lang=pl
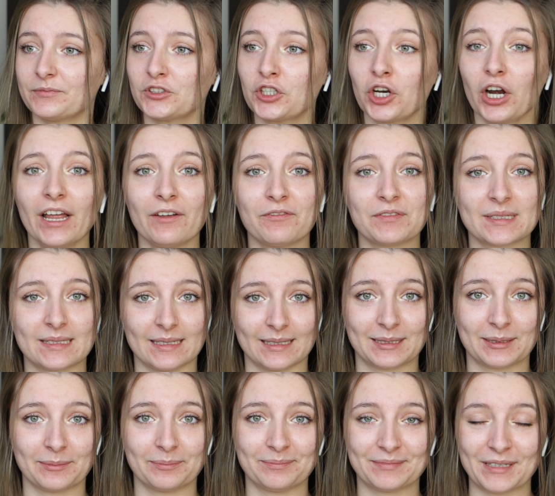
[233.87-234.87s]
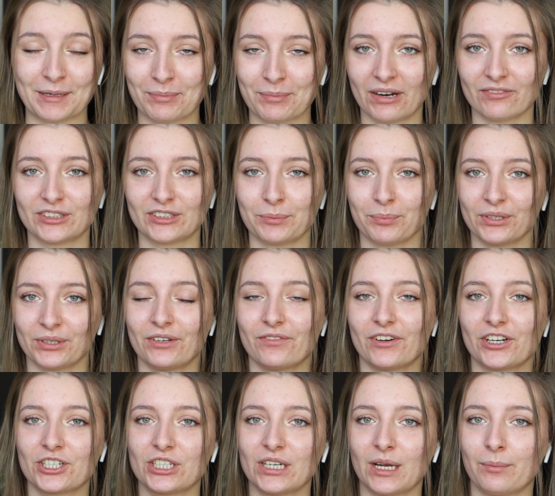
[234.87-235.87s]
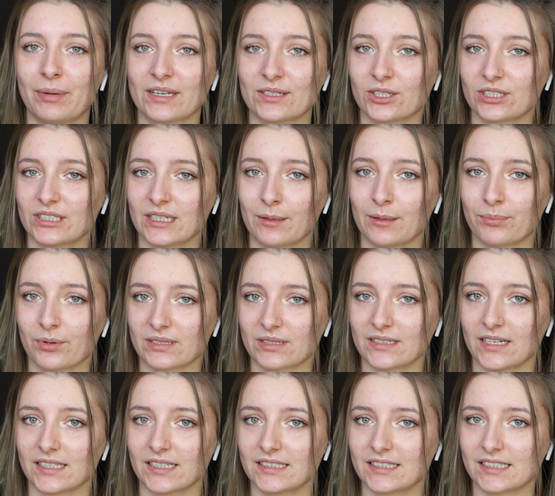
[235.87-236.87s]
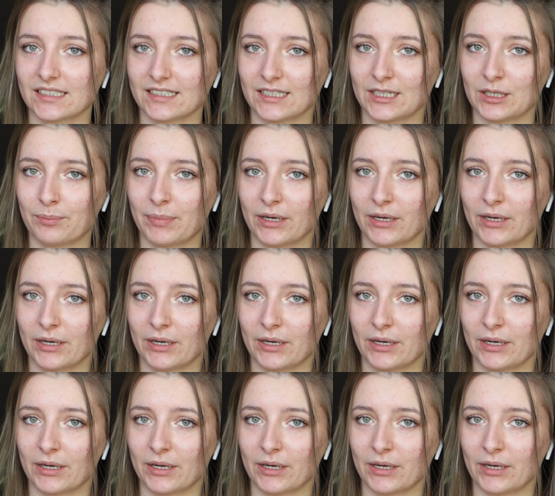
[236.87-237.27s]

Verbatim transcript: Trochę wstyd, naprawdę, ponieważ ja bardzo chciałam poznać e,